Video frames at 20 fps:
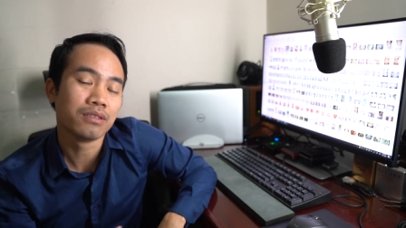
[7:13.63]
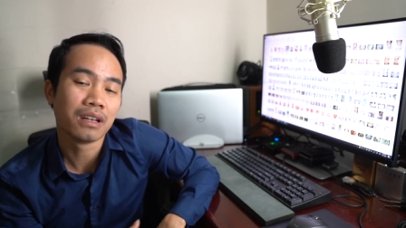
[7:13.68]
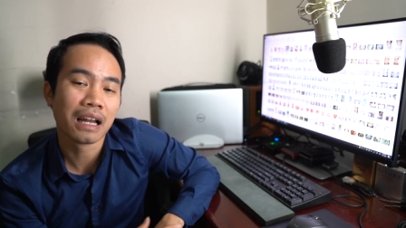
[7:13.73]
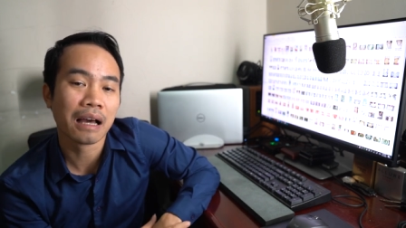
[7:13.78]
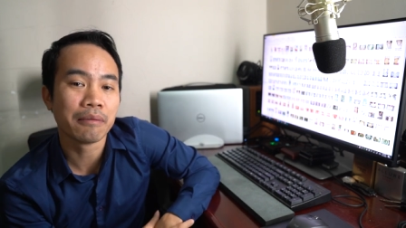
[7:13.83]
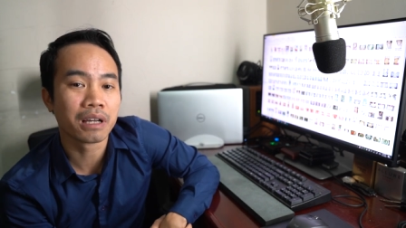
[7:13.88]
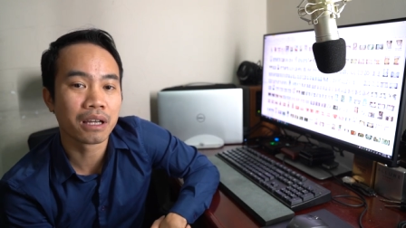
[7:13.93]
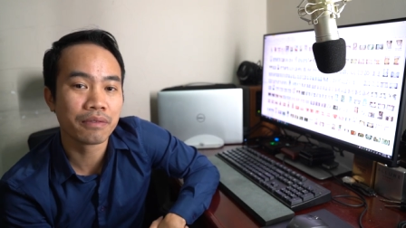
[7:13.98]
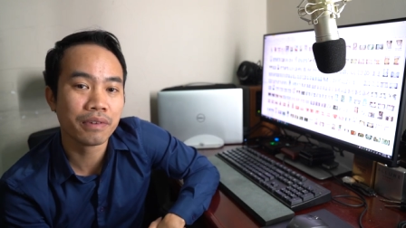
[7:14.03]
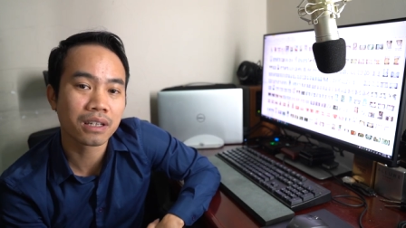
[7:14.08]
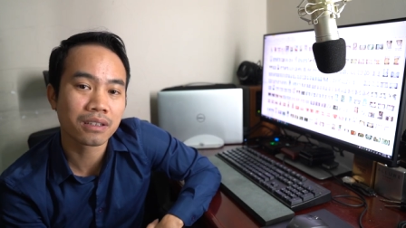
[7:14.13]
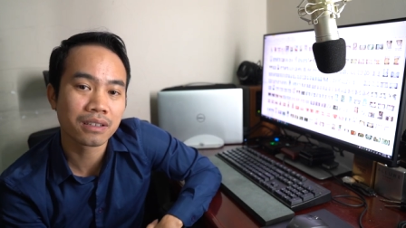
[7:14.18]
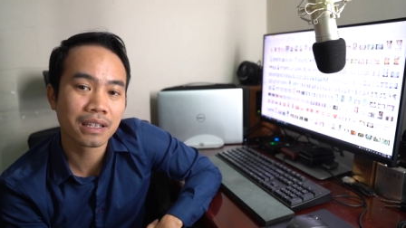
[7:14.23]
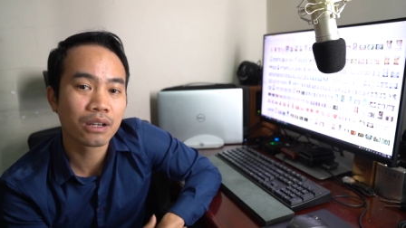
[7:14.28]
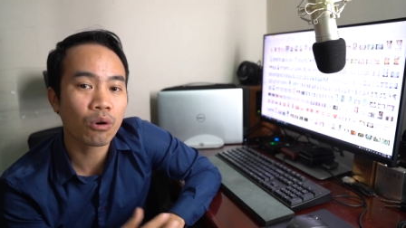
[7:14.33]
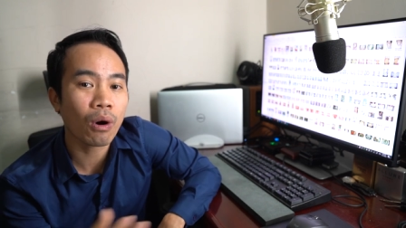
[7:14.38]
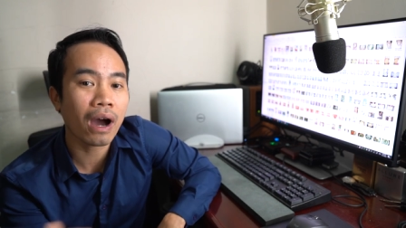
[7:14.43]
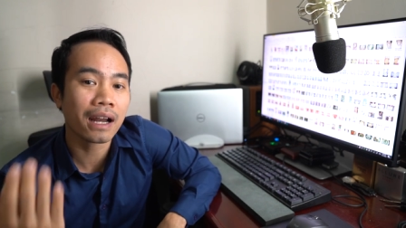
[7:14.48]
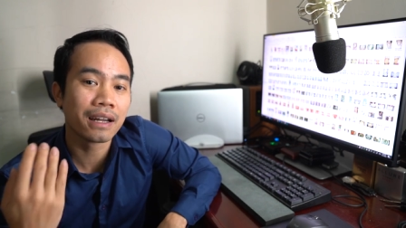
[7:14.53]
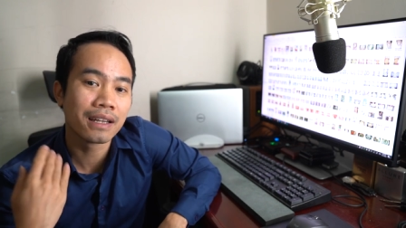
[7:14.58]
làm được cái việc
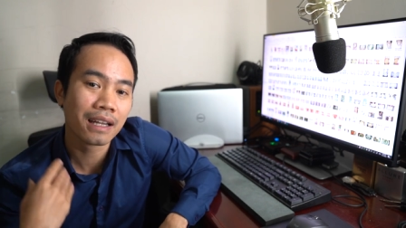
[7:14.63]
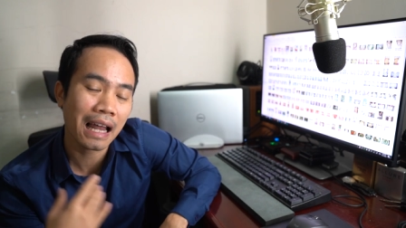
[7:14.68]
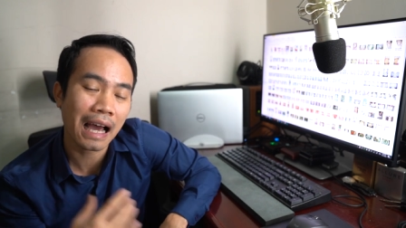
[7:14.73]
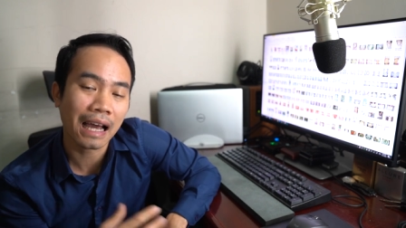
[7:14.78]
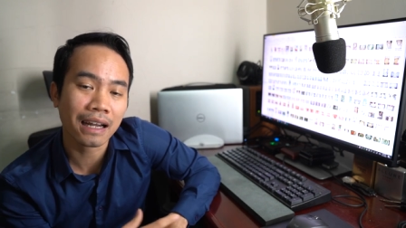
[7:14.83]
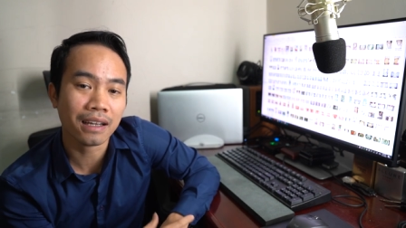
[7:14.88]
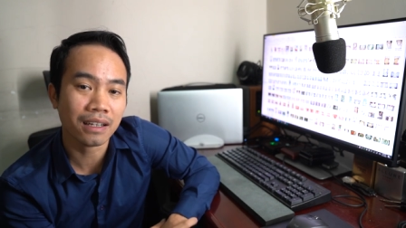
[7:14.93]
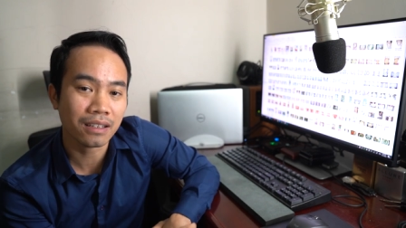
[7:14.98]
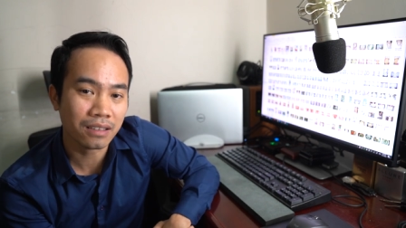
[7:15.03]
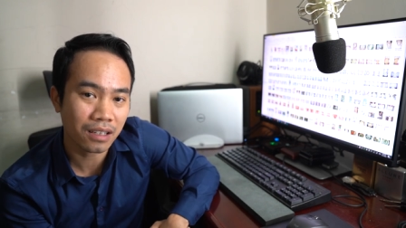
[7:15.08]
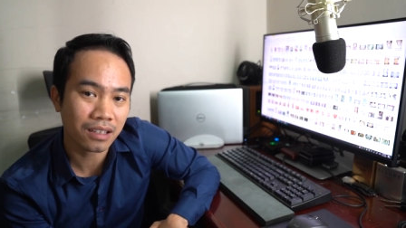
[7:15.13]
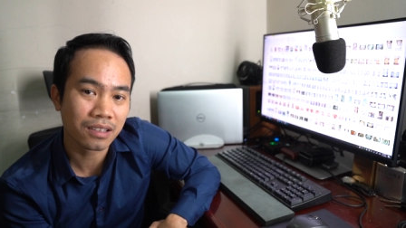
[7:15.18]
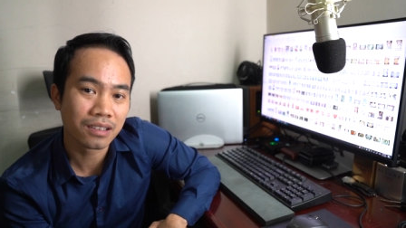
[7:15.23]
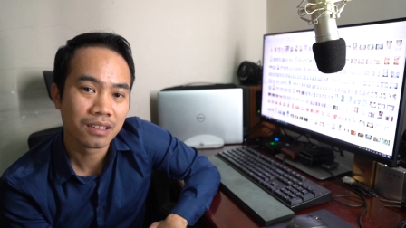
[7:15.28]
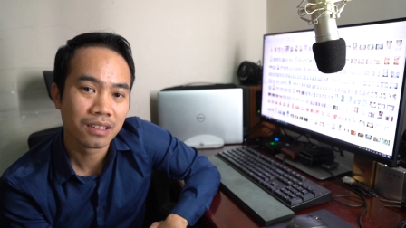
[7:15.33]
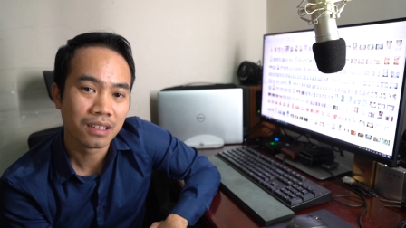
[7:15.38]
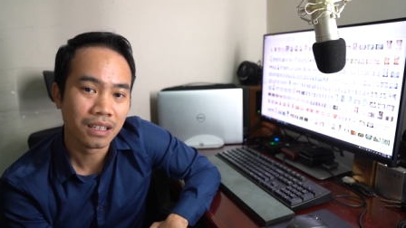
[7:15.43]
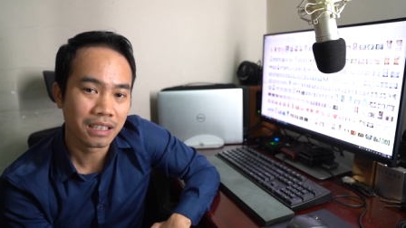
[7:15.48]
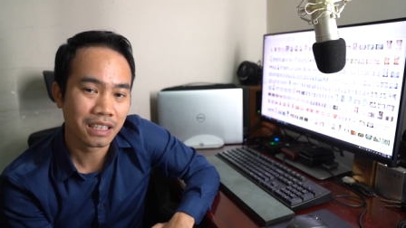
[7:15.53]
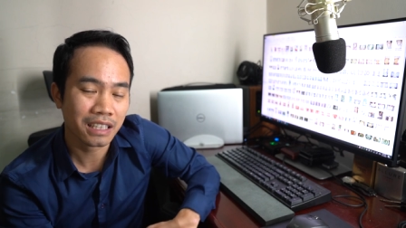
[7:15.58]
đi qua đi lại đấy được
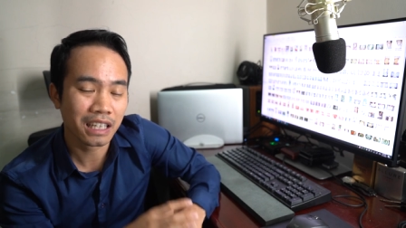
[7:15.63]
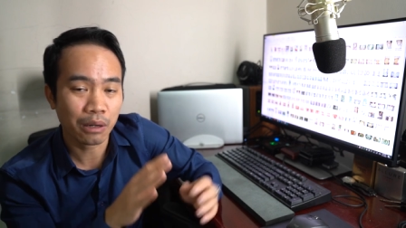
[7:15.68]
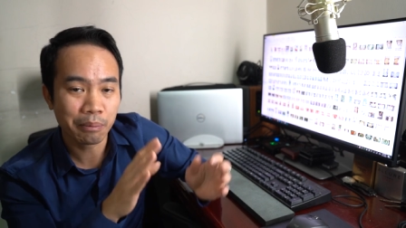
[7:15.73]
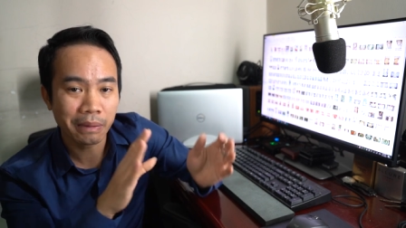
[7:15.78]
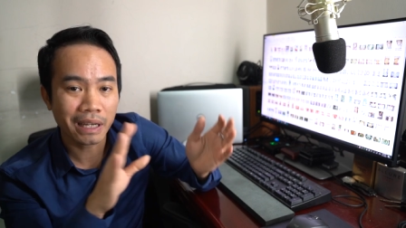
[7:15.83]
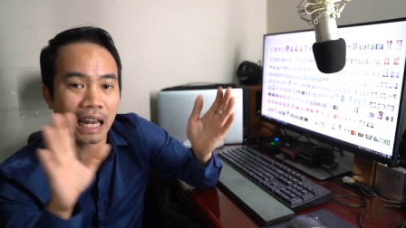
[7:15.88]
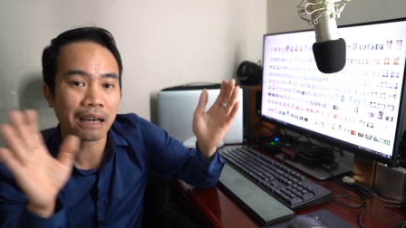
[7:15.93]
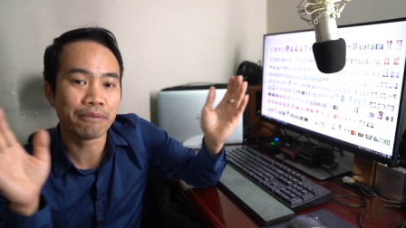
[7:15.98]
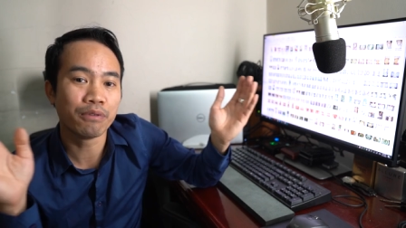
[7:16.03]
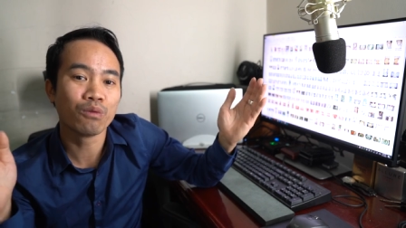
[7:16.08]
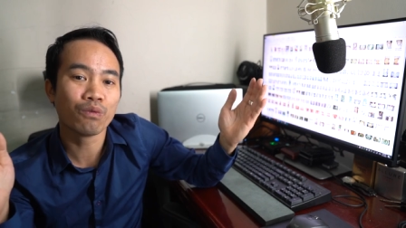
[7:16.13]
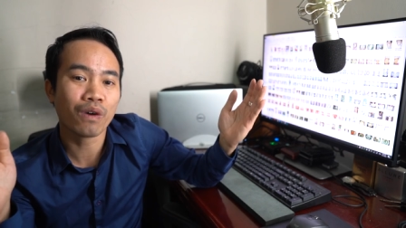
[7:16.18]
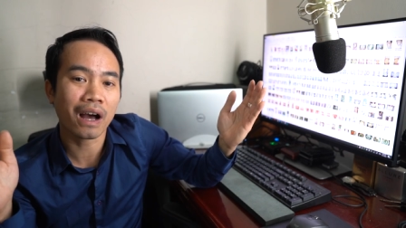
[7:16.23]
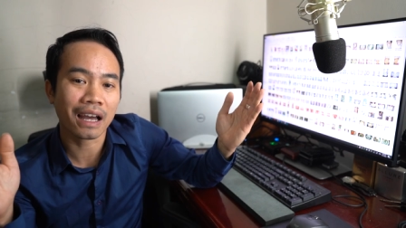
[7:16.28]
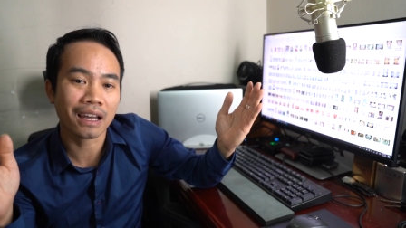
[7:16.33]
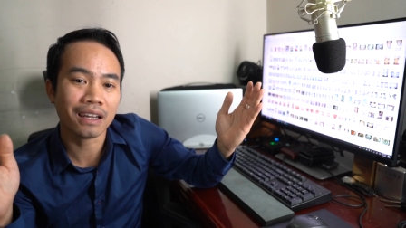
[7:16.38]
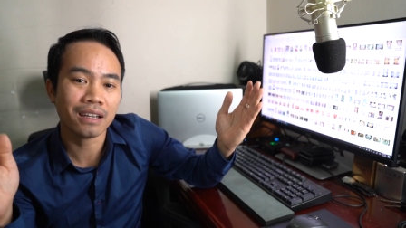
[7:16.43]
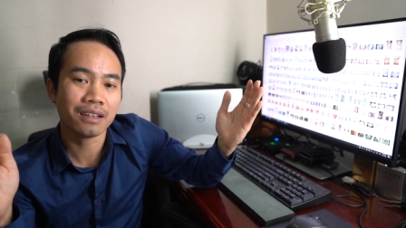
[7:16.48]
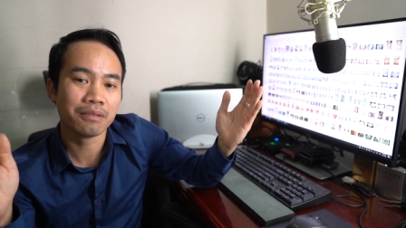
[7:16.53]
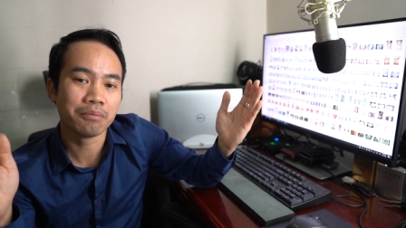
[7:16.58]
nhưng nếu mình làm phông
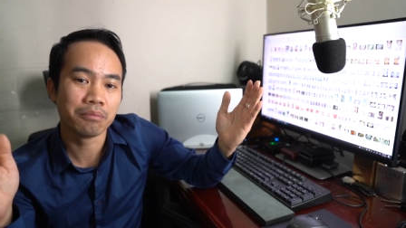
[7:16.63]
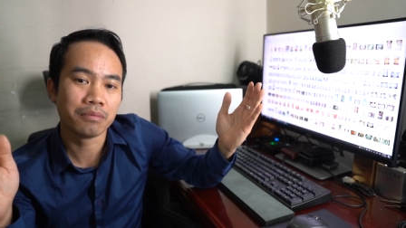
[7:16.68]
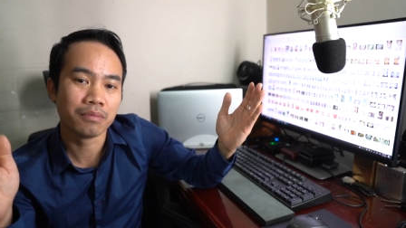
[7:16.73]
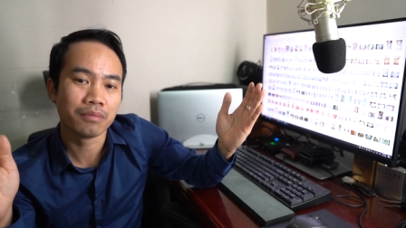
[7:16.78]
vải ấy,